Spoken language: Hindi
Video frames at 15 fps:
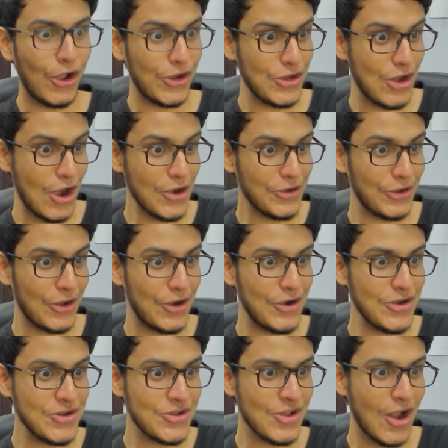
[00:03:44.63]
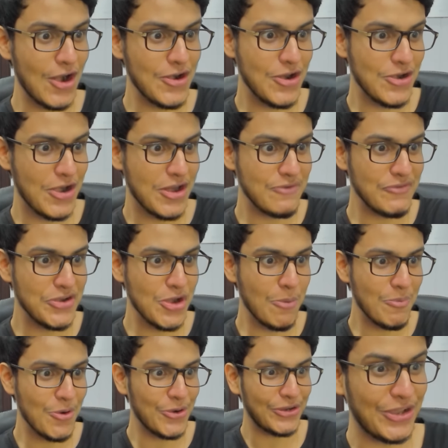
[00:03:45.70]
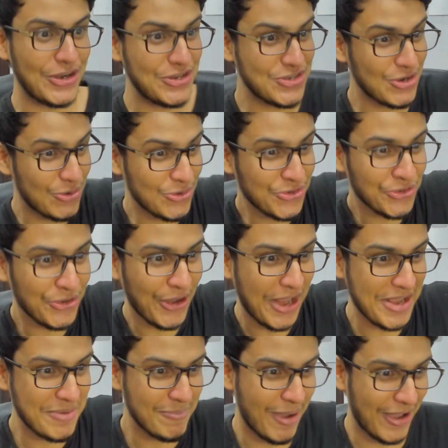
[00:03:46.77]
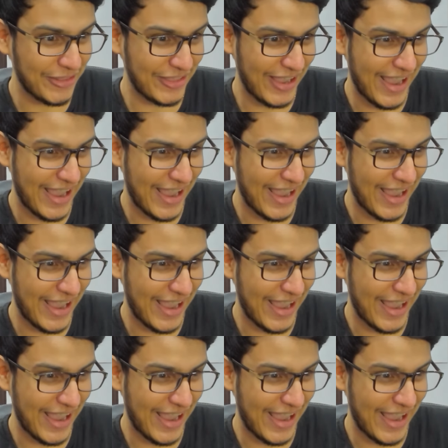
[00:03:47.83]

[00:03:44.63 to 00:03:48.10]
आई लाट रिकॉर्डिंग ने नई वीडियो अपलोड करी चलो स्ट्राइक मारते